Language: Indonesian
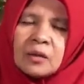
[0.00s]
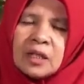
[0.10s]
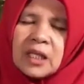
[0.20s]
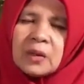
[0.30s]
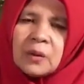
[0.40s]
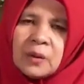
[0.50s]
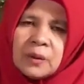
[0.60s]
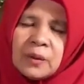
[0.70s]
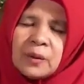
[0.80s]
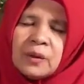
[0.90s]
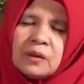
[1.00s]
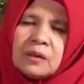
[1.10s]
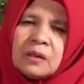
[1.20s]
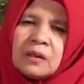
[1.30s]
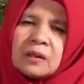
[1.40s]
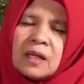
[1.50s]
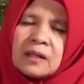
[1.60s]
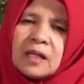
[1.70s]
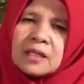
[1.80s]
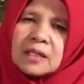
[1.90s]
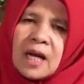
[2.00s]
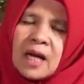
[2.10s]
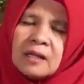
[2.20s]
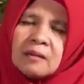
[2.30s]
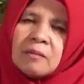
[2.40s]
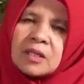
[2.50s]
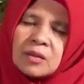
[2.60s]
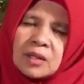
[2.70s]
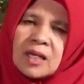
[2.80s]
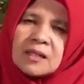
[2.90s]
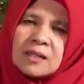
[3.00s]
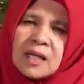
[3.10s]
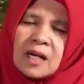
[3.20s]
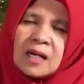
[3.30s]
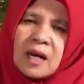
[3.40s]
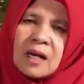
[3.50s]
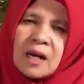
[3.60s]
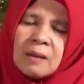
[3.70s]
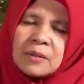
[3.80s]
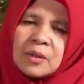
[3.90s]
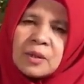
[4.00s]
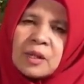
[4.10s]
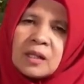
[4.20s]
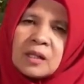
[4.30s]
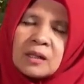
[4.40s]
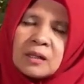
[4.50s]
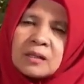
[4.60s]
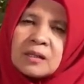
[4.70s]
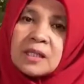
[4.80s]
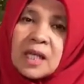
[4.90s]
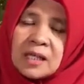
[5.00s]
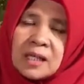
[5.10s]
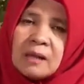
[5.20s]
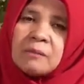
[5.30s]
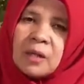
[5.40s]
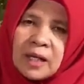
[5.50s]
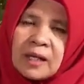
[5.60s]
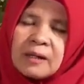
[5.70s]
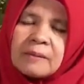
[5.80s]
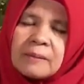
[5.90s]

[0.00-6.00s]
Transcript: Gunting dulu, teteskan, masukkan cangkang kapsul gelnya boleh.